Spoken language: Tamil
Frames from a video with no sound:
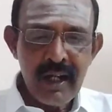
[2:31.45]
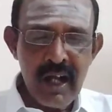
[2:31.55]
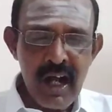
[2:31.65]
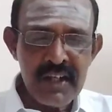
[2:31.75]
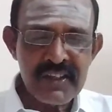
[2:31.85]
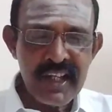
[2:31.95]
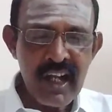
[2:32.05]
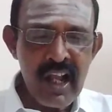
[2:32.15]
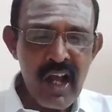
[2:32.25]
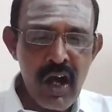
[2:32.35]
காசி
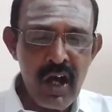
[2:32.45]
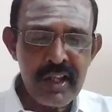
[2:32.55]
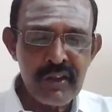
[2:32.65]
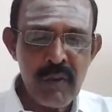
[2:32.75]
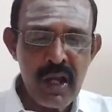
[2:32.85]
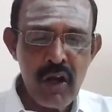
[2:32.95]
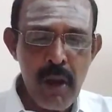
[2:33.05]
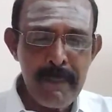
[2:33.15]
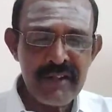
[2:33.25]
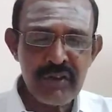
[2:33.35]
கயா ஹரித்துவார்
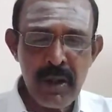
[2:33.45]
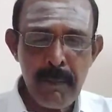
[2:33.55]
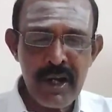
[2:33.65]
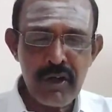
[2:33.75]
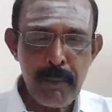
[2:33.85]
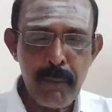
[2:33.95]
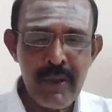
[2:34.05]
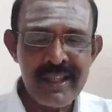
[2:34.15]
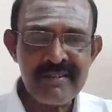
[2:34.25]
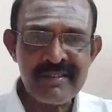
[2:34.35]
ராமேஸ்வரம் மற்றும்
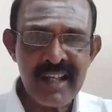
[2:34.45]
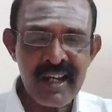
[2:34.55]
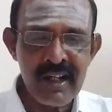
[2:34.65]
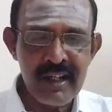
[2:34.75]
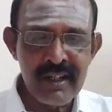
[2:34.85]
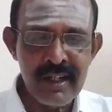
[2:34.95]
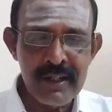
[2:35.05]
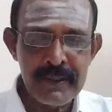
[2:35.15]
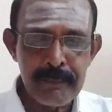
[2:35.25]
புனித ஸ்தலங்களுக்கு